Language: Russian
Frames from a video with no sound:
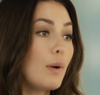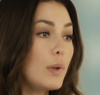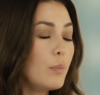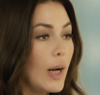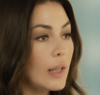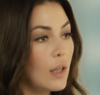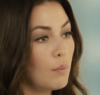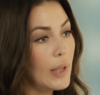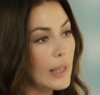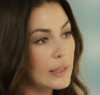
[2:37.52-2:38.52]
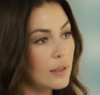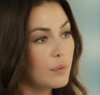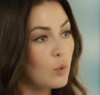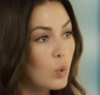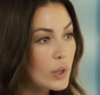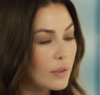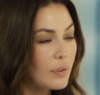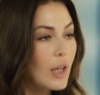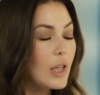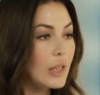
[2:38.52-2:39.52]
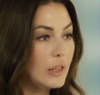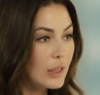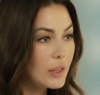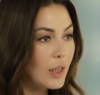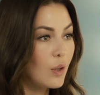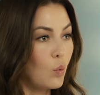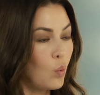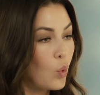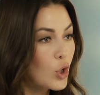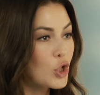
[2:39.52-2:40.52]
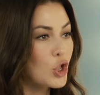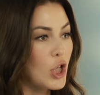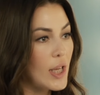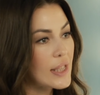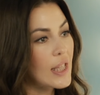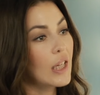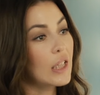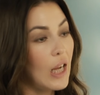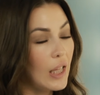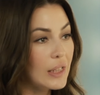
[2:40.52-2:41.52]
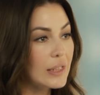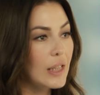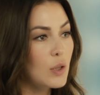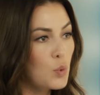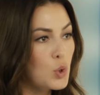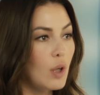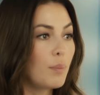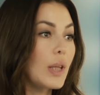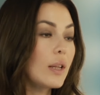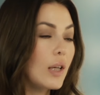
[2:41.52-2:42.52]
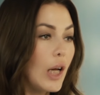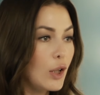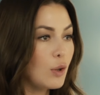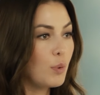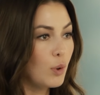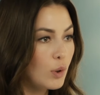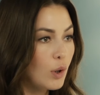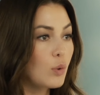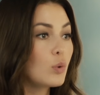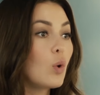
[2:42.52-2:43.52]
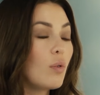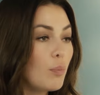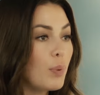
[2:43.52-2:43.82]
Помимо однообразия вкусов, родители очень часто рано сдаются, предлагая ребенку новый